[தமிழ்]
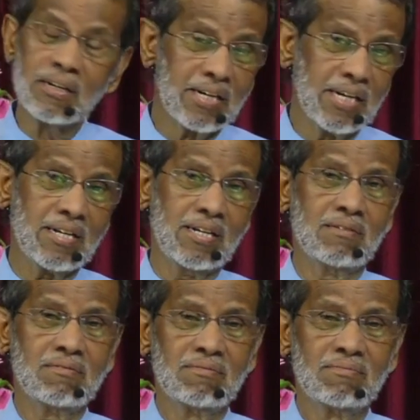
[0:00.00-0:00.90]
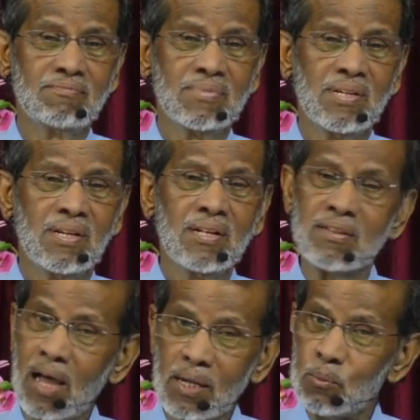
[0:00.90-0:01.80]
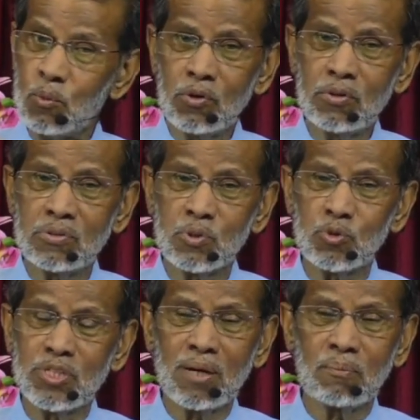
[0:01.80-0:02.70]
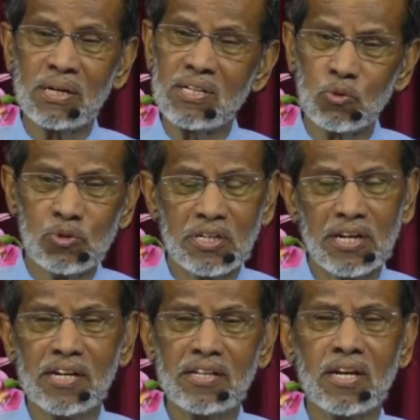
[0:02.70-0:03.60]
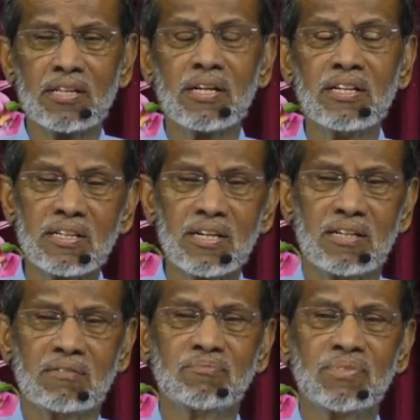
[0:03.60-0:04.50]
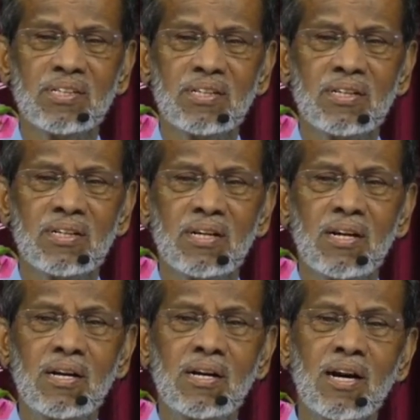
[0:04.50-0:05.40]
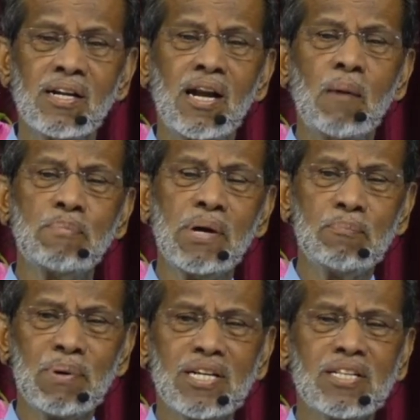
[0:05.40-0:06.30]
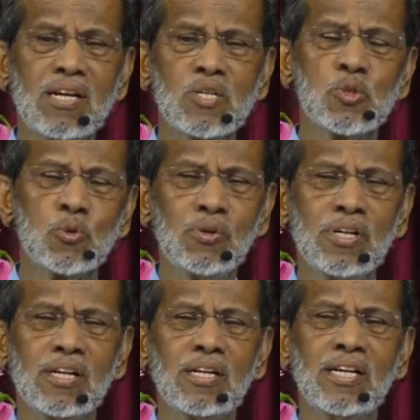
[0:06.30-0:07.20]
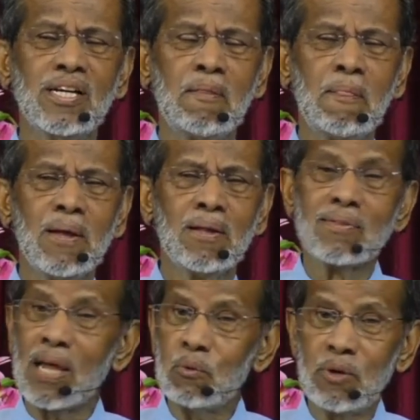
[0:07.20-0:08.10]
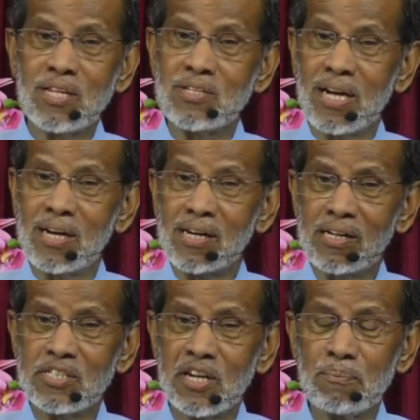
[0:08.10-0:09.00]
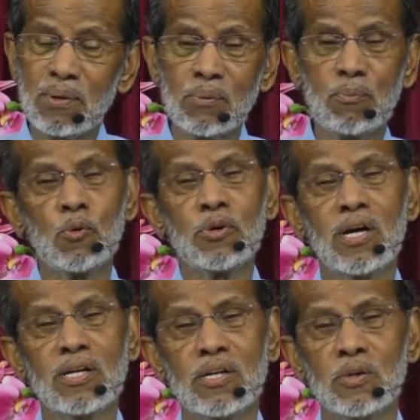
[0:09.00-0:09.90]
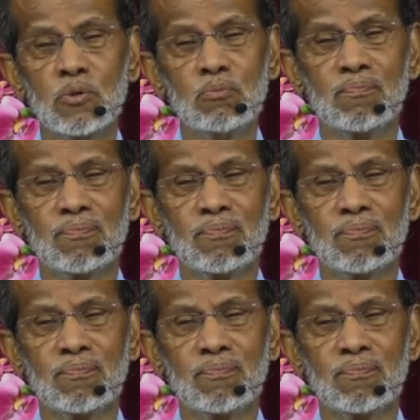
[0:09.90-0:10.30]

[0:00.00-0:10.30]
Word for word: என்று கேட்டான் தானும் ஒரு சூசாரன் ஒரு சிறை கைதியாகத்தான் தான் இருக்கிறான் ஆனால் அப்படிப்பட்டதான சூழ்நிலையில் தன்னுடைய ஜனங்கள் சிறைப்பட்டு போகிறார்கள் என்றும்